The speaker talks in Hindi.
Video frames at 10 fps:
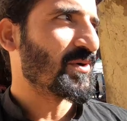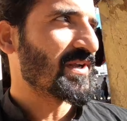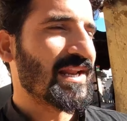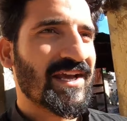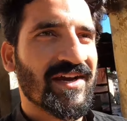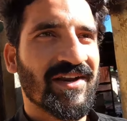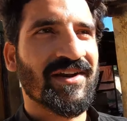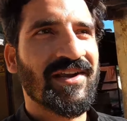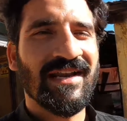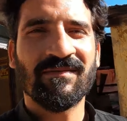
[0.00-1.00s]
होटल हैं
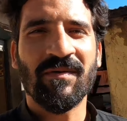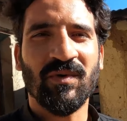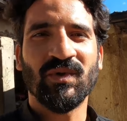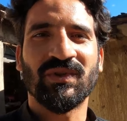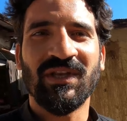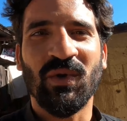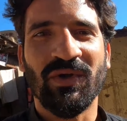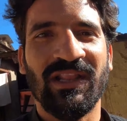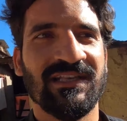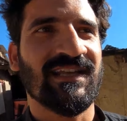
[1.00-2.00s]
हर गली में आपको दो तीन
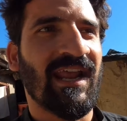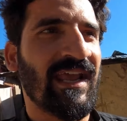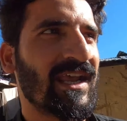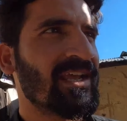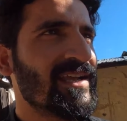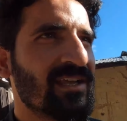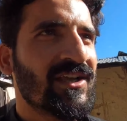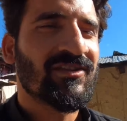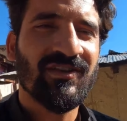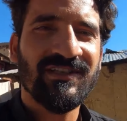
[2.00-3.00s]
होटल नज़र आएंगे
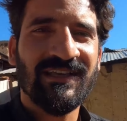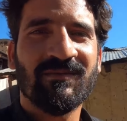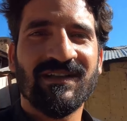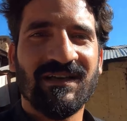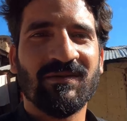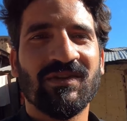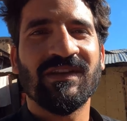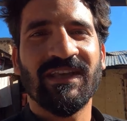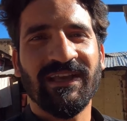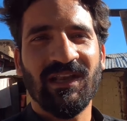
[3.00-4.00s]
तो इससे ये बात साबित
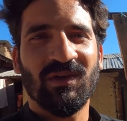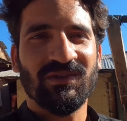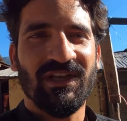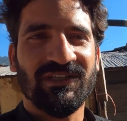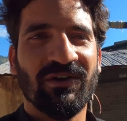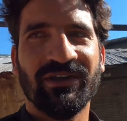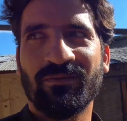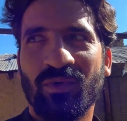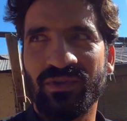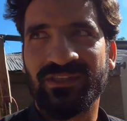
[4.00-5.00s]
नहीं है कि लोग जो है चाय के
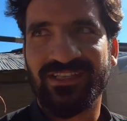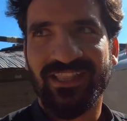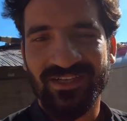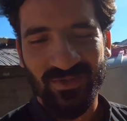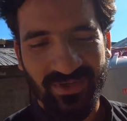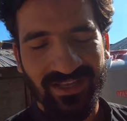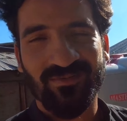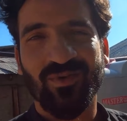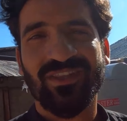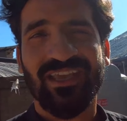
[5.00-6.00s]
बहुत ज़्यादा शौकीन
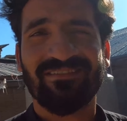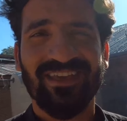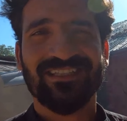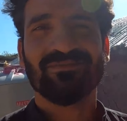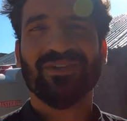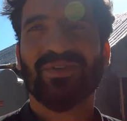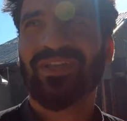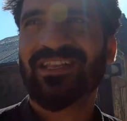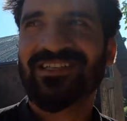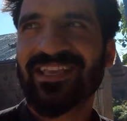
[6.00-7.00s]
है बहुत हैवी किस्म के
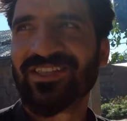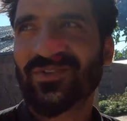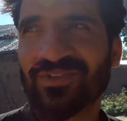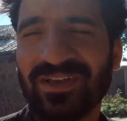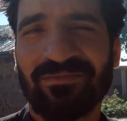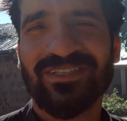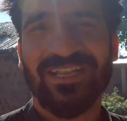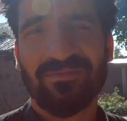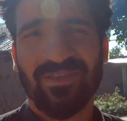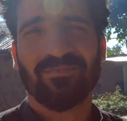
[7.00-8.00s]
शौकीन है चाय के तो हम भी
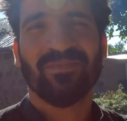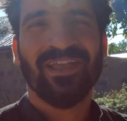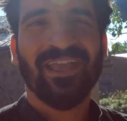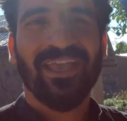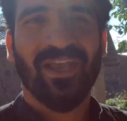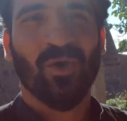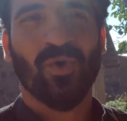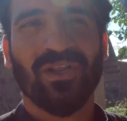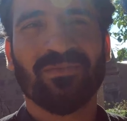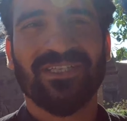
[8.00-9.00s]
ज़रा अभी हम एक
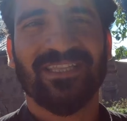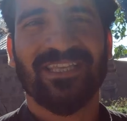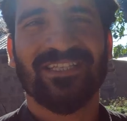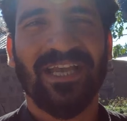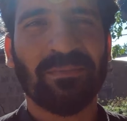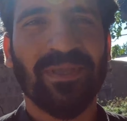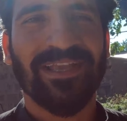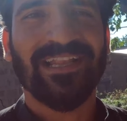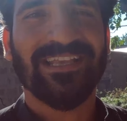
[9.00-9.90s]
होटल में जाते हैं चाय पियेंगे